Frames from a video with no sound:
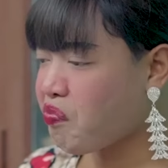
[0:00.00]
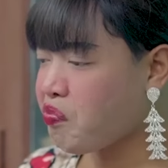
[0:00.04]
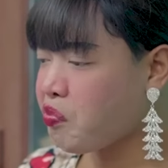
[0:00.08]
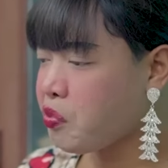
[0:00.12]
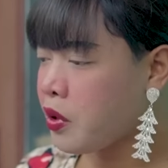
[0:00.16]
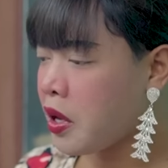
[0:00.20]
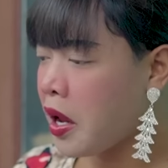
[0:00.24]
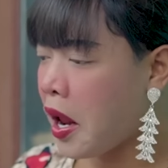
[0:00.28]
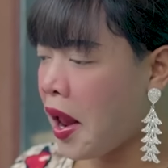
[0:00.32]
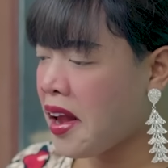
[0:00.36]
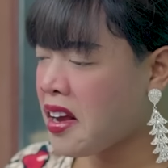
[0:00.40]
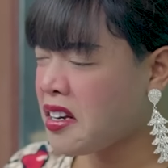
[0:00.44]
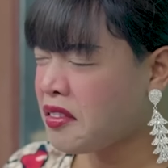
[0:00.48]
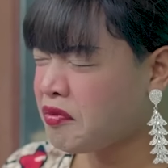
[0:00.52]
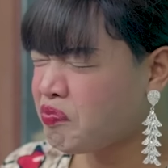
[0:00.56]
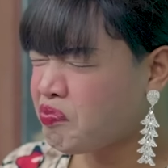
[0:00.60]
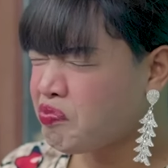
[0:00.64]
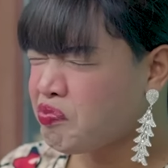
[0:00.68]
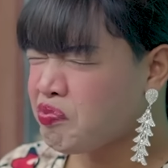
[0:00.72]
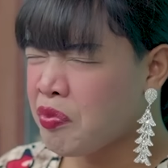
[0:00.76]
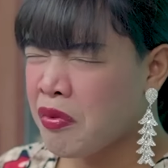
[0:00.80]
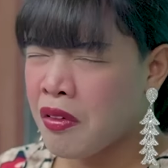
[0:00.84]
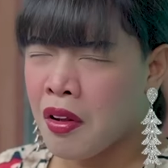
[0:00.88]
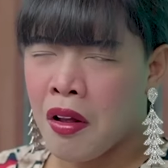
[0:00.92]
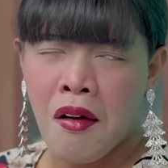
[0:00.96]
jualan hari
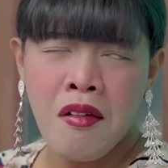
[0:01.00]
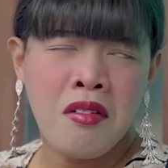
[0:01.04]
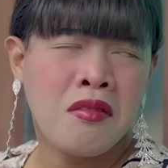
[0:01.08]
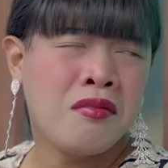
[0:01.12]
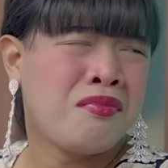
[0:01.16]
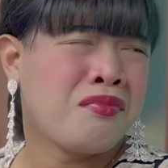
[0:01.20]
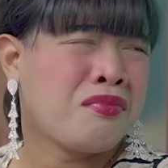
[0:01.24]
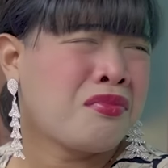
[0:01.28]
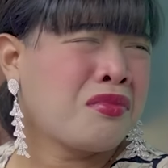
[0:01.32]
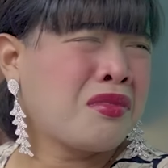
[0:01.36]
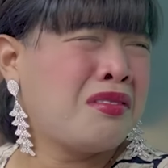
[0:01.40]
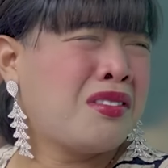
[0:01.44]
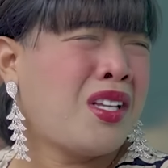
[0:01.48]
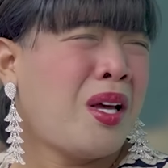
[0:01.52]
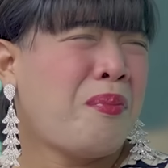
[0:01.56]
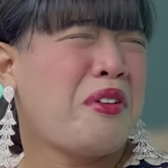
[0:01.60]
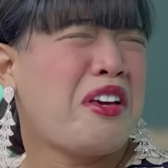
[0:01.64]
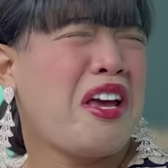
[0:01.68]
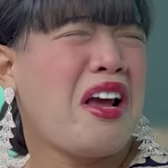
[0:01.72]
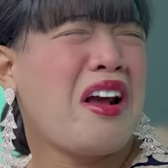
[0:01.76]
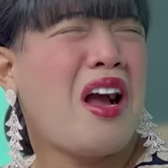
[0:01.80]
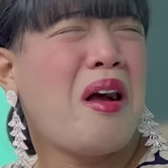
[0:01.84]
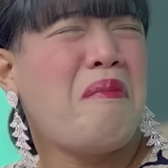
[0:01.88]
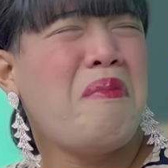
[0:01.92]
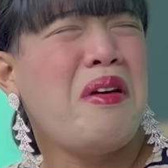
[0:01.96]
ini ya. Tapi
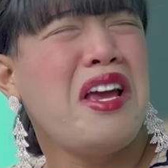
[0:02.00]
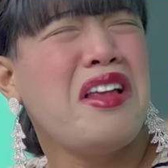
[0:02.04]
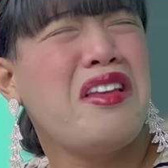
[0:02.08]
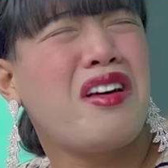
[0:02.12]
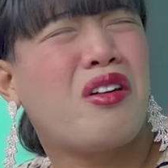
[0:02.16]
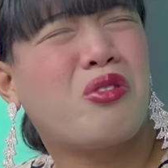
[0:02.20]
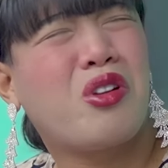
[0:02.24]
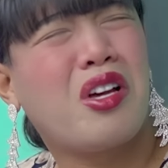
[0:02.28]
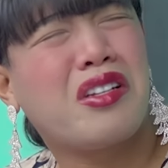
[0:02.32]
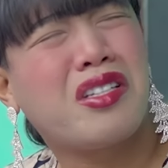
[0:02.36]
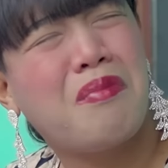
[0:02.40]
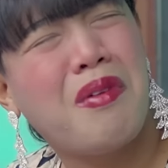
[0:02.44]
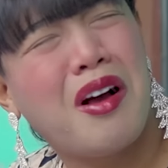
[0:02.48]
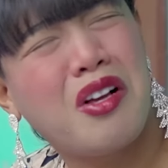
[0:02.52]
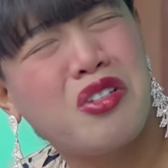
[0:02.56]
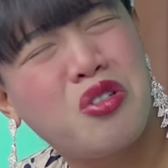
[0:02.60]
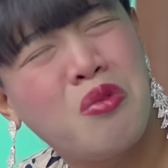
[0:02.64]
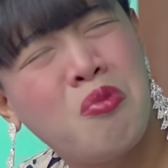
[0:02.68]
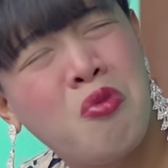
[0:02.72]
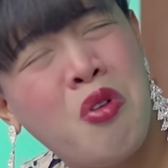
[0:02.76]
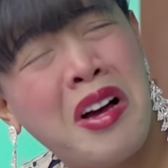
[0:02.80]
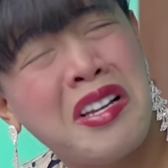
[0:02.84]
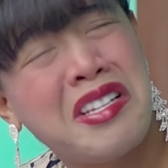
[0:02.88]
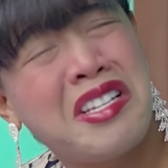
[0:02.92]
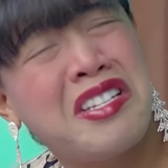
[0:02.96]
agak kan beda kurasa bak
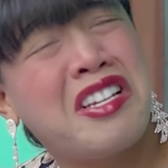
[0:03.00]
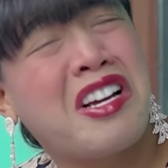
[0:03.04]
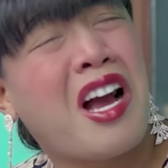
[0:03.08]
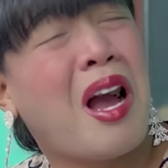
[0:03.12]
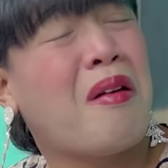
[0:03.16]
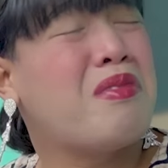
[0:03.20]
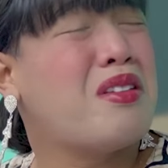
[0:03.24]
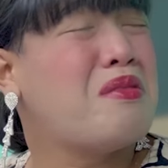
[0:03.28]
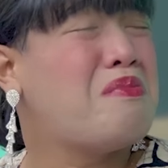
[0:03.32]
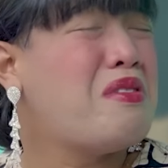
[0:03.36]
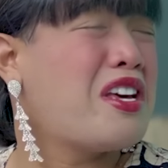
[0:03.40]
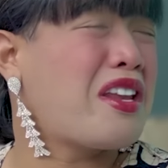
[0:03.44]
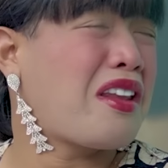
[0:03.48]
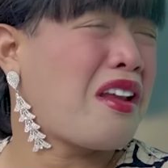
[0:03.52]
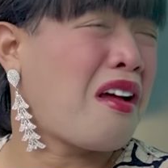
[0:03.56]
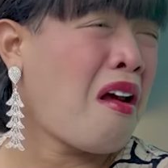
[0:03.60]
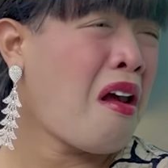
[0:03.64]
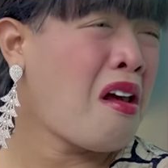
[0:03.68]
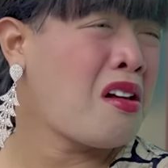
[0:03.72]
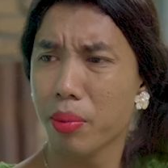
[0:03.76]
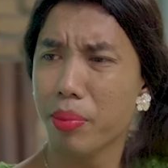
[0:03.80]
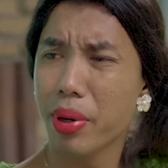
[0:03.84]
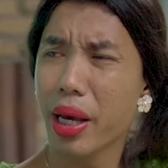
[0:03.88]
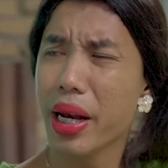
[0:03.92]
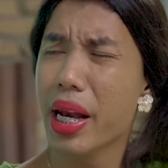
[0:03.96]
semua hari ini kak bibir.
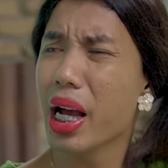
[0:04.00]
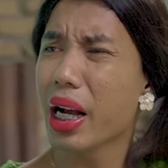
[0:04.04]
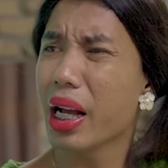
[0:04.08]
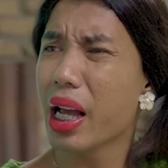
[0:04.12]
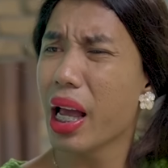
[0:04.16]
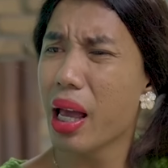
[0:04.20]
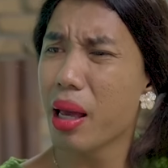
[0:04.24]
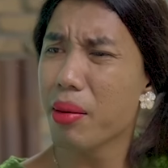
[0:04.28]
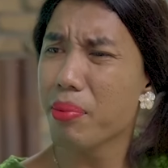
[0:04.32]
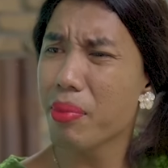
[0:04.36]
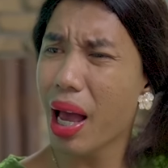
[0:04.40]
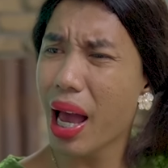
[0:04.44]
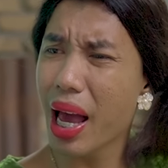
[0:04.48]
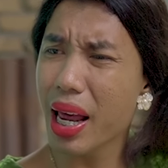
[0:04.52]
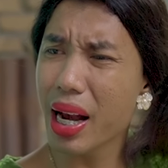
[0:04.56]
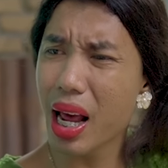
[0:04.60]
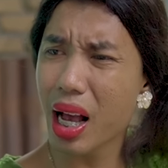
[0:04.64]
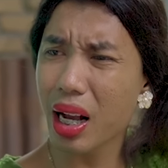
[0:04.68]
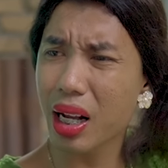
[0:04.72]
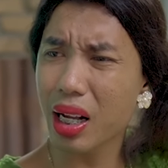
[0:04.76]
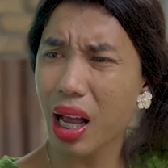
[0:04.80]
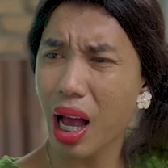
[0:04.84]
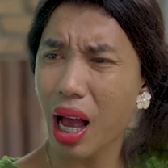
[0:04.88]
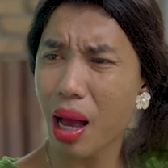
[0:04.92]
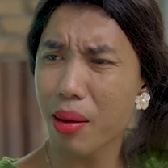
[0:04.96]
Beda kayak
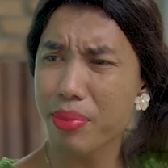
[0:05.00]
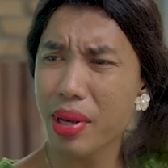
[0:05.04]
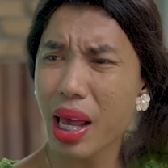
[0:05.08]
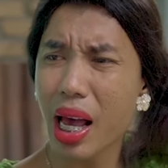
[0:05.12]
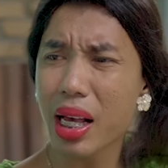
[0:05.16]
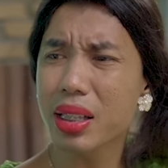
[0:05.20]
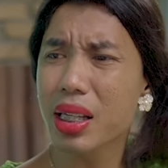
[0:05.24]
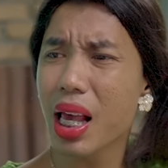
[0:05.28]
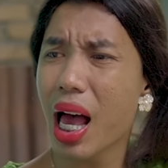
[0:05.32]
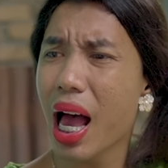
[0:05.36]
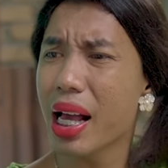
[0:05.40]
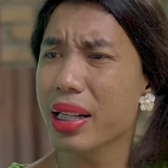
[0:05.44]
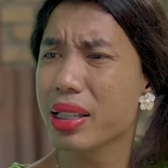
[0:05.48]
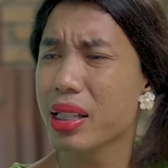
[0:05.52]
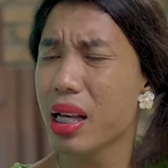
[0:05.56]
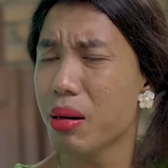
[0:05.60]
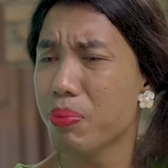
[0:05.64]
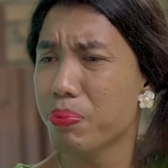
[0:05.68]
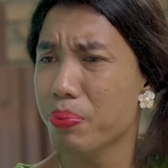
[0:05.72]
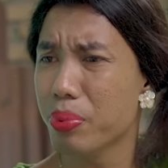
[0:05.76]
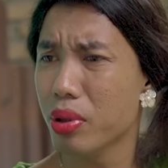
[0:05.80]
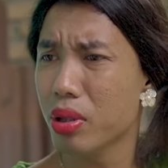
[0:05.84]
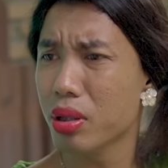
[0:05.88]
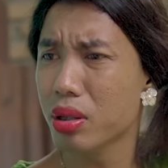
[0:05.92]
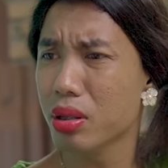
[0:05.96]
mana kak? Biasa aja
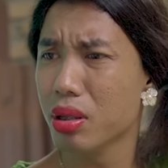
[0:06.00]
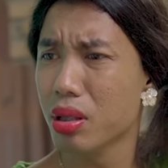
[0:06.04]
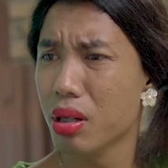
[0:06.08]
pun.